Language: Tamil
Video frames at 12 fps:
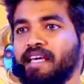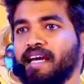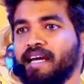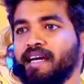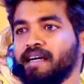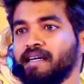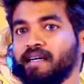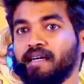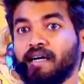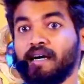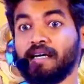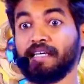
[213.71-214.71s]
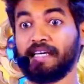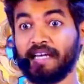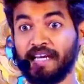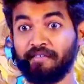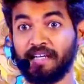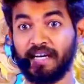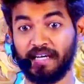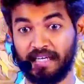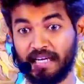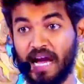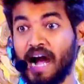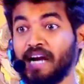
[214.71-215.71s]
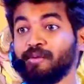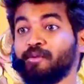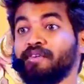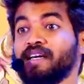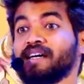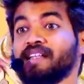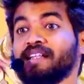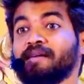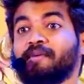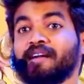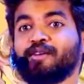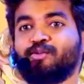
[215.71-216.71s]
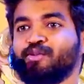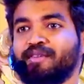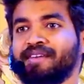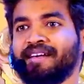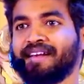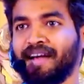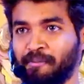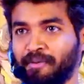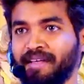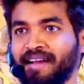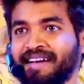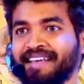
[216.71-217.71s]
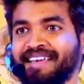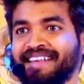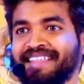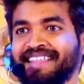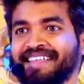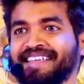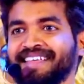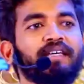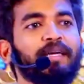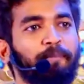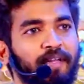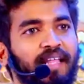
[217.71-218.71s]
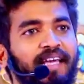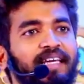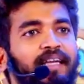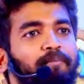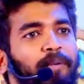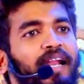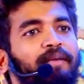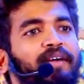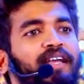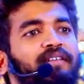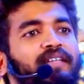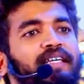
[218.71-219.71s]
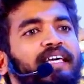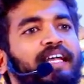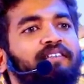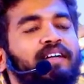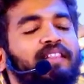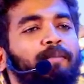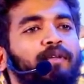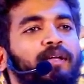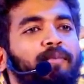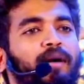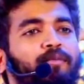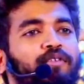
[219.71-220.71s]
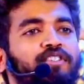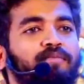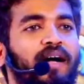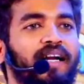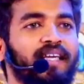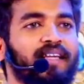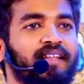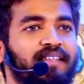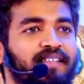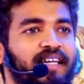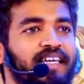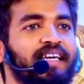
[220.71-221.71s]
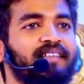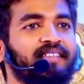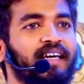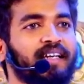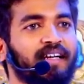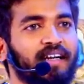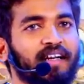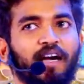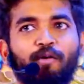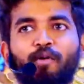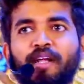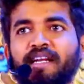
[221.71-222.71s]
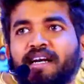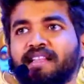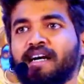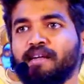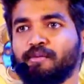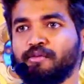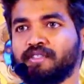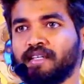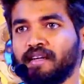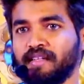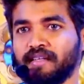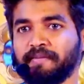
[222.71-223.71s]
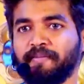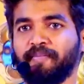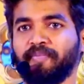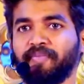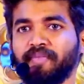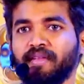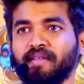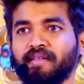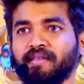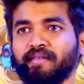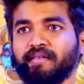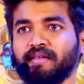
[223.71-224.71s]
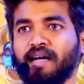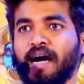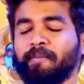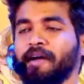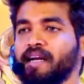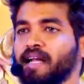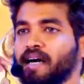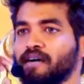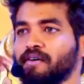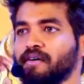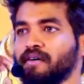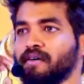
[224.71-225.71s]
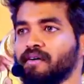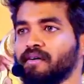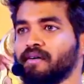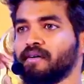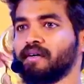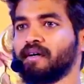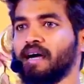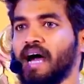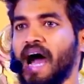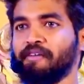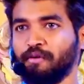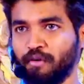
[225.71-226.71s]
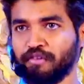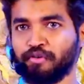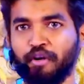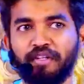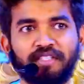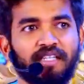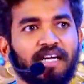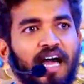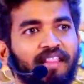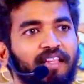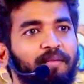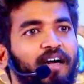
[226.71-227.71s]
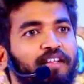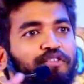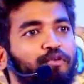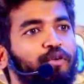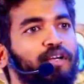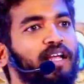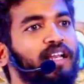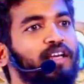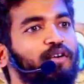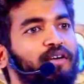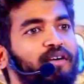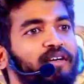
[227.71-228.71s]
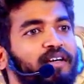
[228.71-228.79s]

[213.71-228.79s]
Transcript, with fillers: ஏன் இறைவன் எங் நான் அனுபவிக்கிறதுக்கு தான் இந்த பணத்தை கொடுத்துருக்குறாரு அப்படியா நினைக்கிறது இப்படி தான் பல பேர் வந்து இறைவனை தப்பு தப்பாக புரிஞ்சு மாட்டிக்கிறது இதுதான் ஈஸியாக இருக்குன்றக்க உடனே எடுத்து அனுபவிச்சிடுறது அப்போ என்ன ஆகும் அவன் உங்களை சோதிச்சிருக்கான் அந்த மாதிரி சூழ்நிலையிலையும்